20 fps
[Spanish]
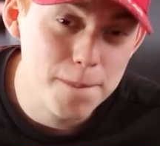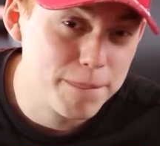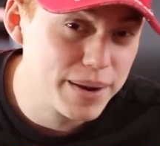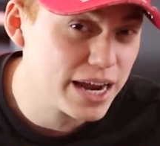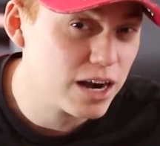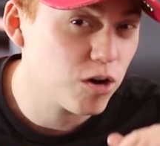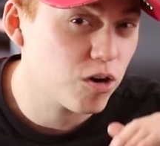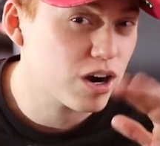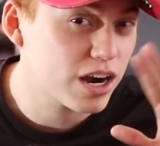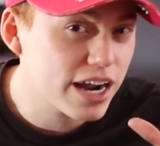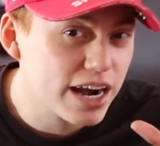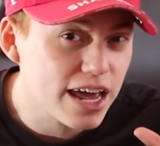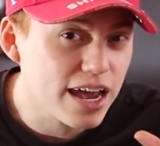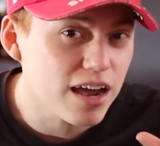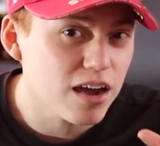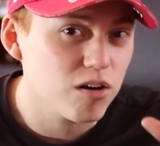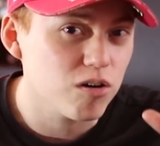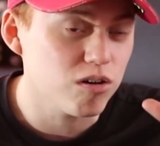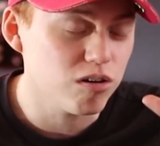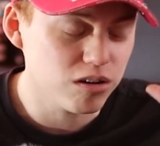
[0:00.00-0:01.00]
pero
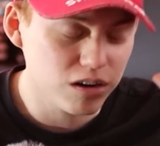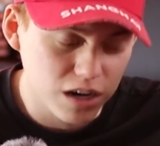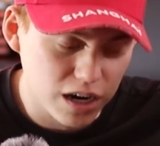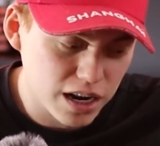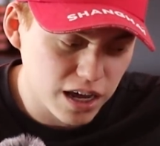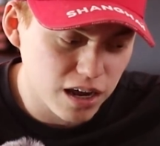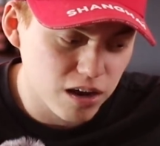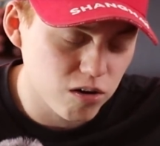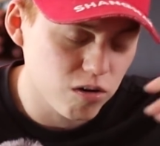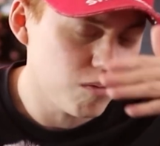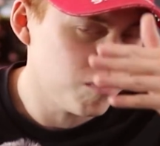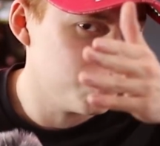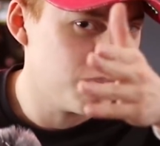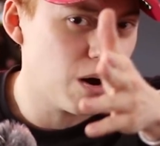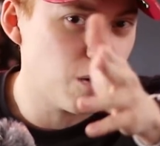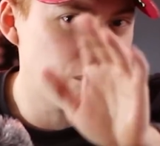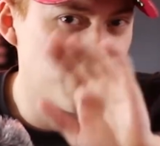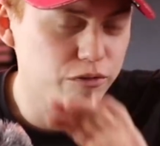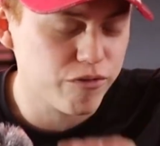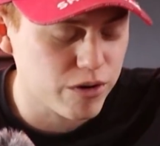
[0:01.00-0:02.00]
creo, creo,
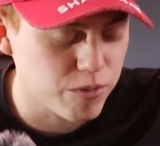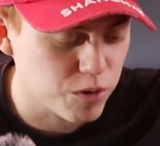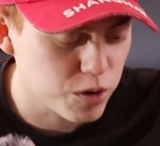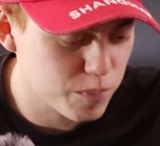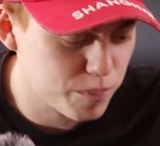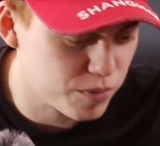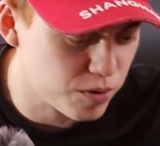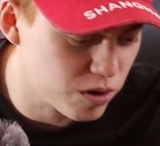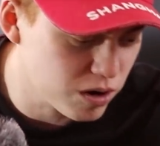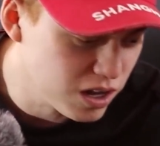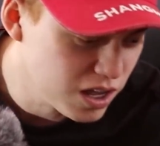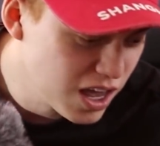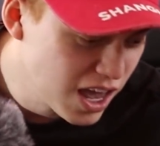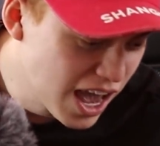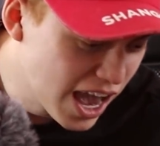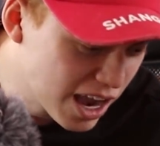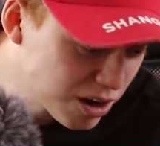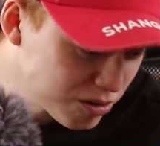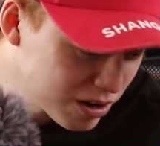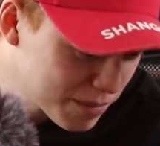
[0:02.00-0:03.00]
Mao por favor, pon.
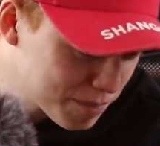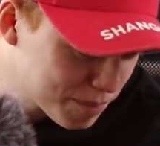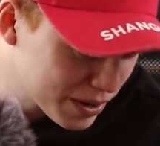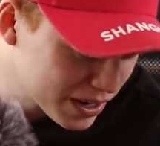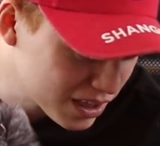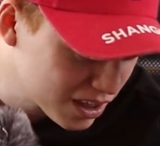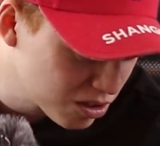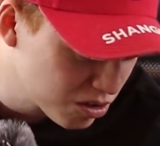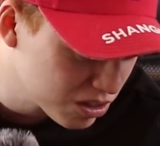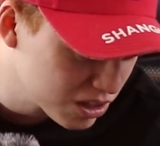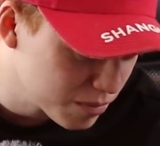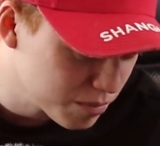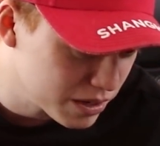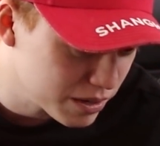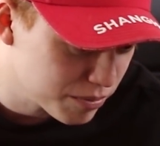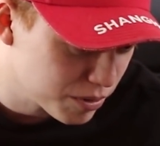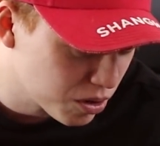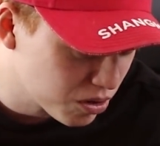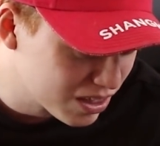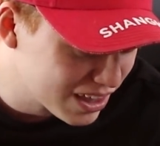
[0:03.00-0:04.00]
Hay una parte donde
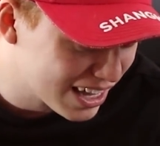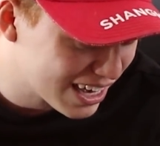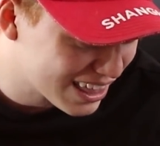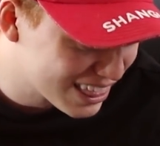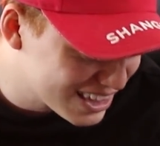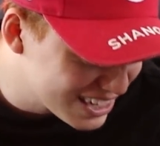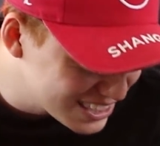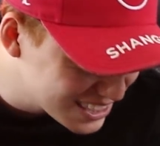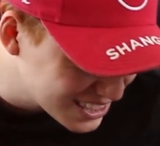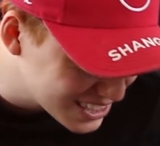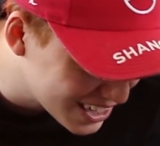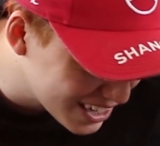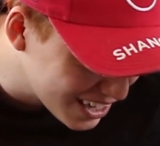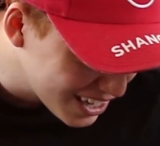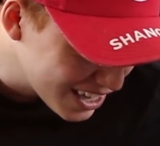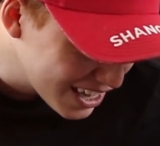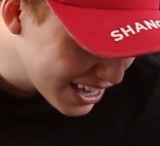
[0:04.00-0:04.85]
mi brother dice